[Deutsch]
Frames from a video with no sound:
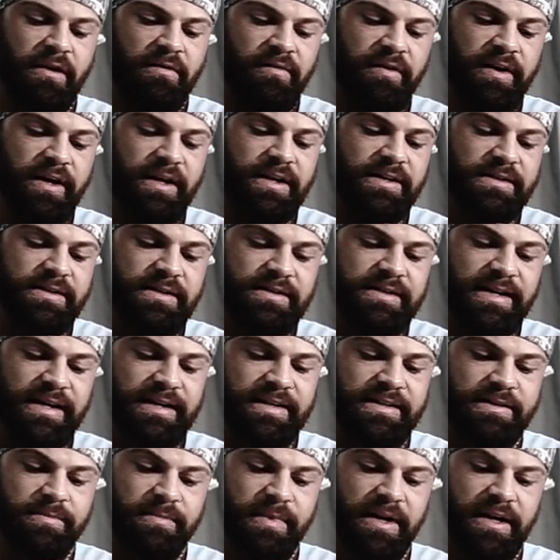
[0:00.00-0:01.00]
Wir gehen es jetzt
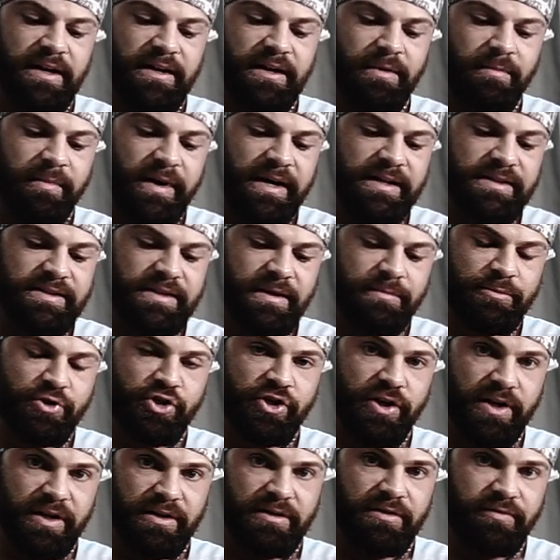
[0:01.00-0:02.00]
alles mal gemeinsam
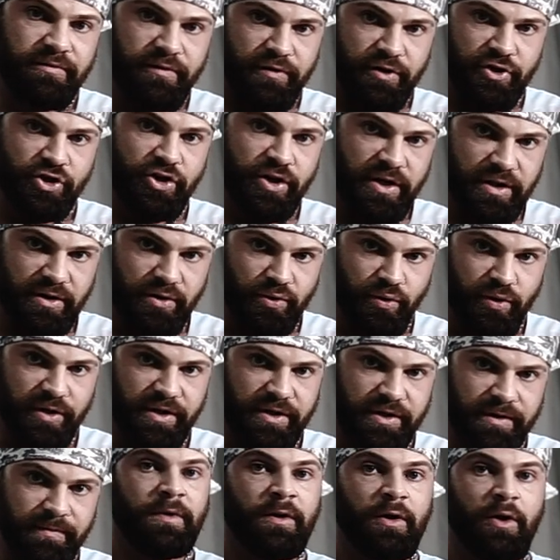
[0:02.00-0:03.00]
Schritt für Schritt
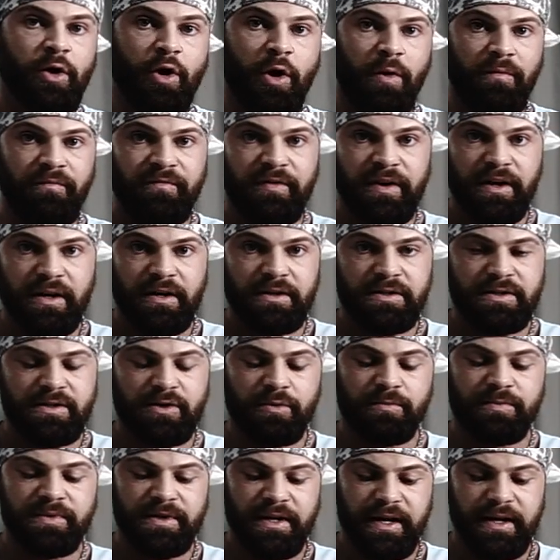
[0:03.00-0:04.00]
durch. Kommen wir
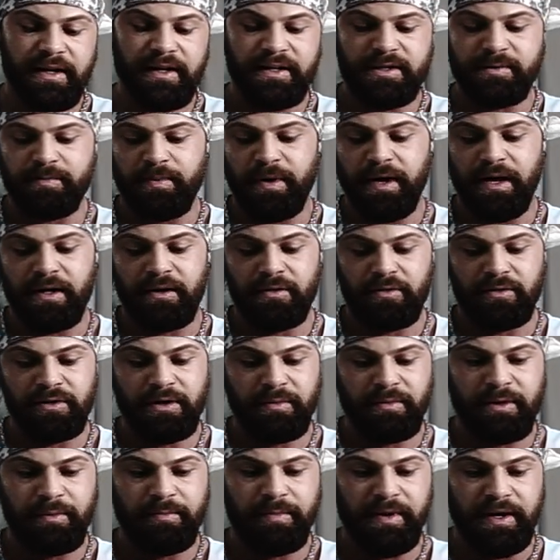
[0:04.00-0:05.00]
zum Trainingsplan und
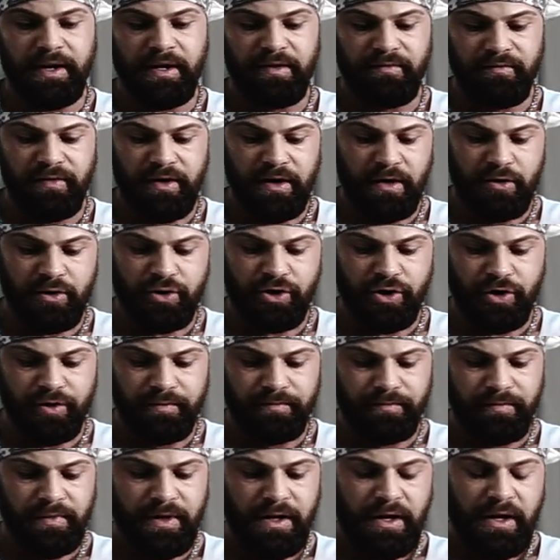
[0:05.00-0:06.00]
damit beginnen wir auch
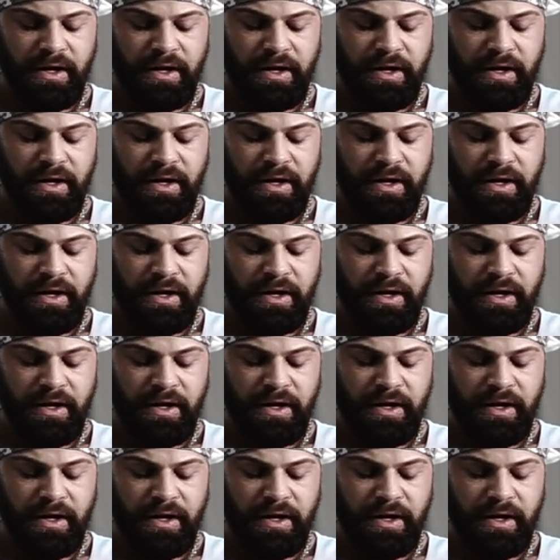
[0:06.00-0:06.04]
schon.